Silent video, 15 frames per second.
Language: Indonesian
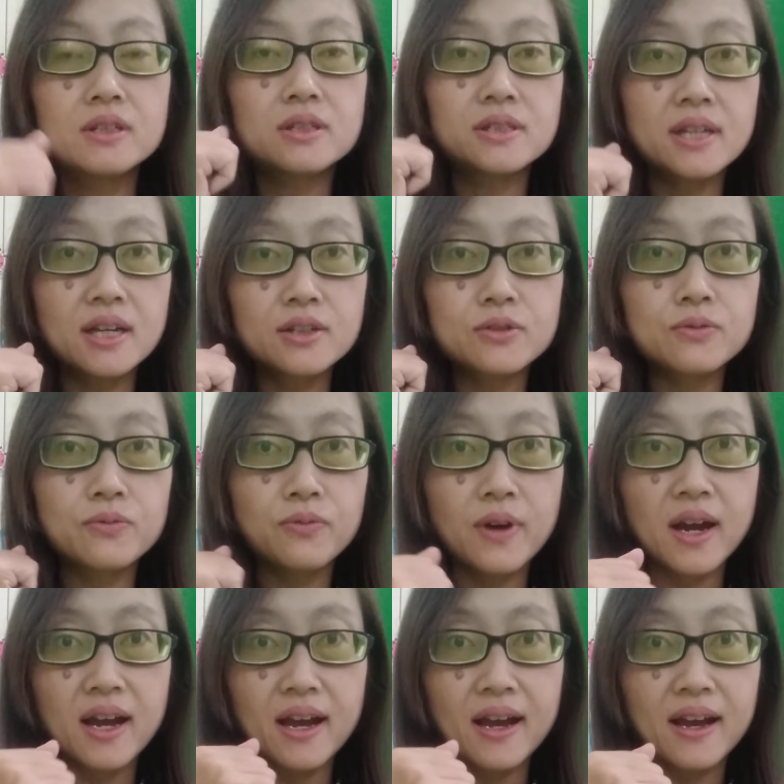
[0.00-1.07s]
Just
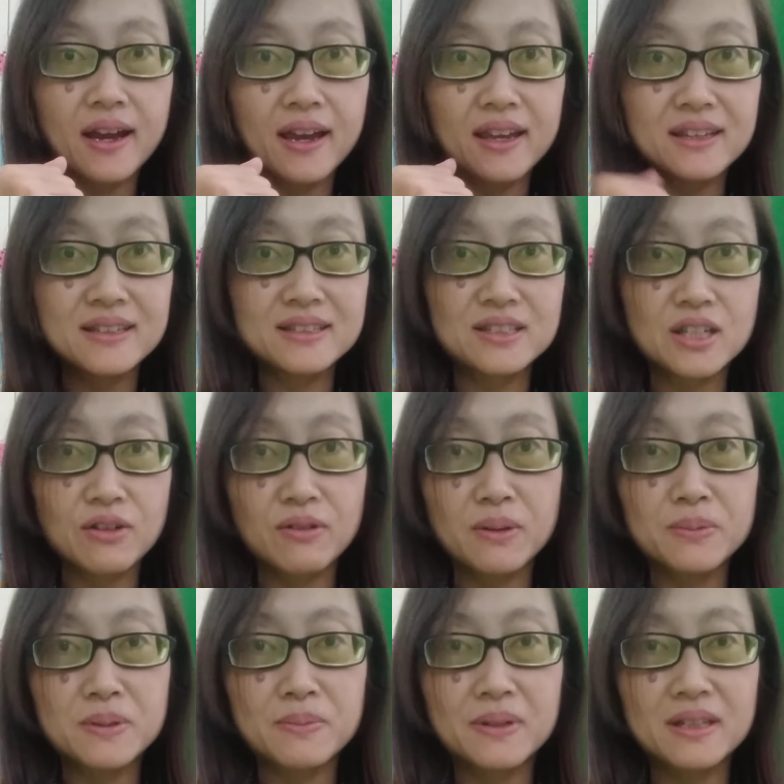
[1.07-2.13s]
fine. Dijawab
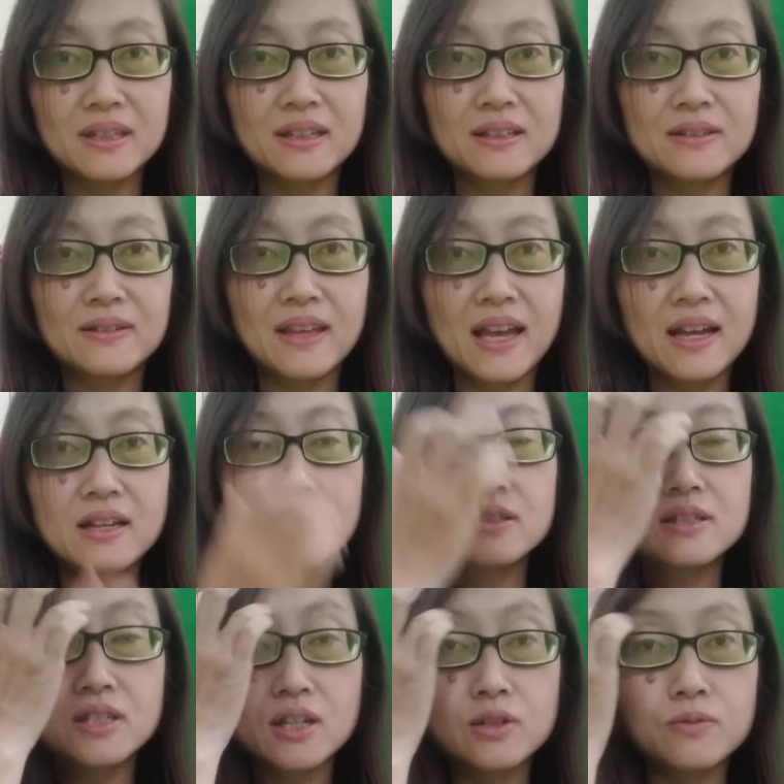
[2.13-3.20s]
seperti itu ya.
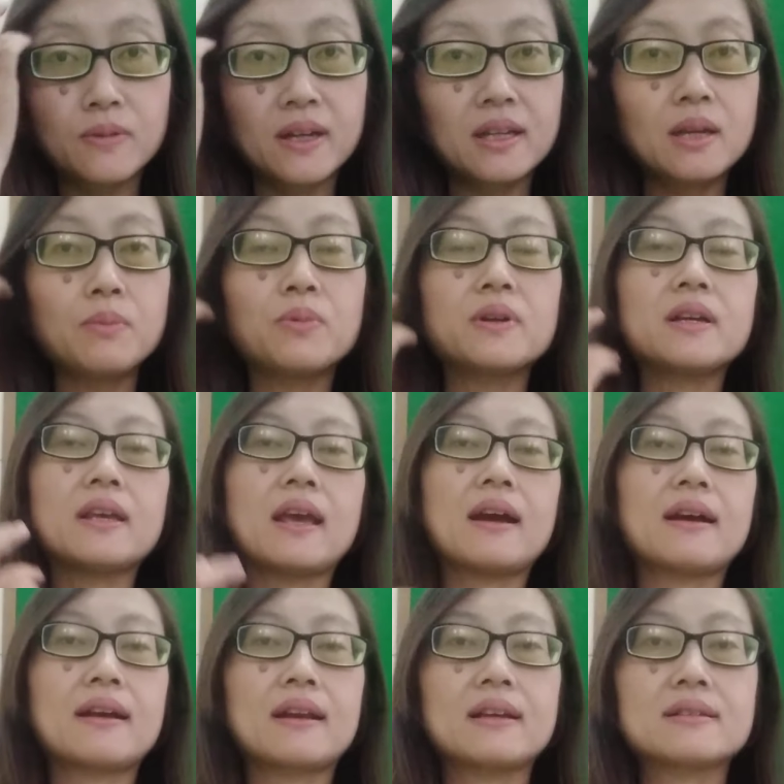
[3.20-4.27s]
Just fine-nya boleh
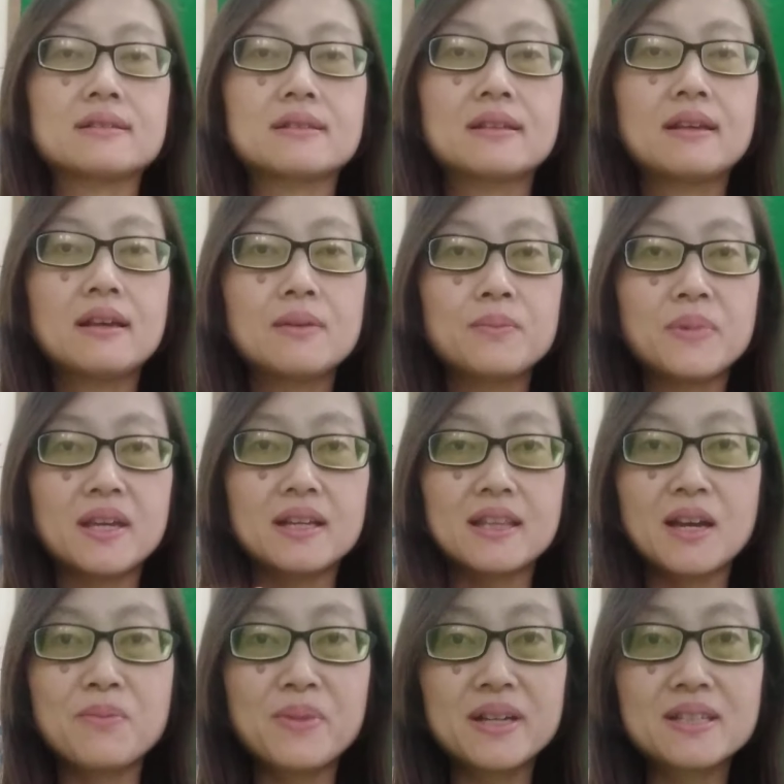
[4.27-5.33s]
yang keras. Biar
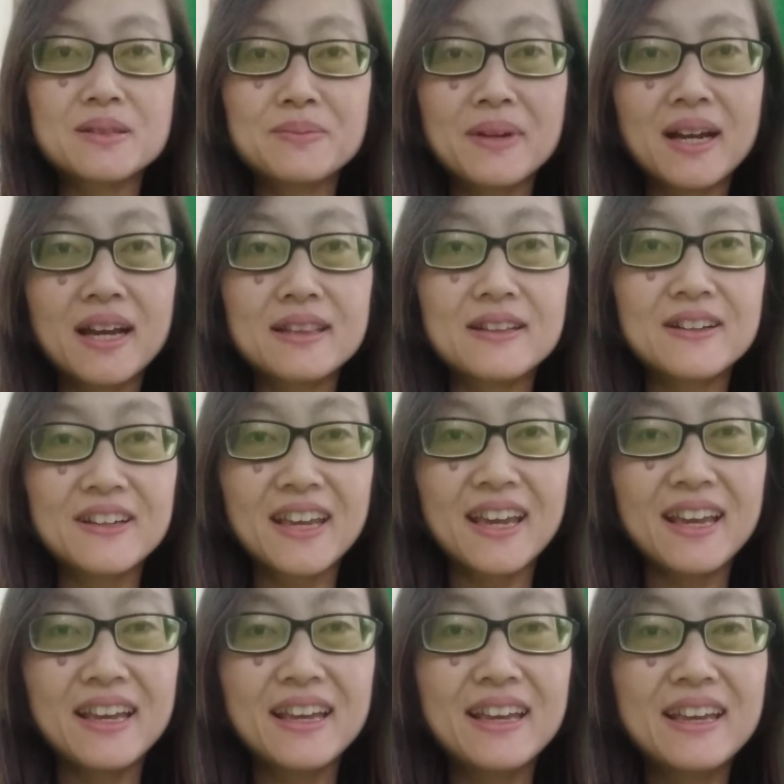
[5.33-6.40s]
tambah semangat, oke? Okay?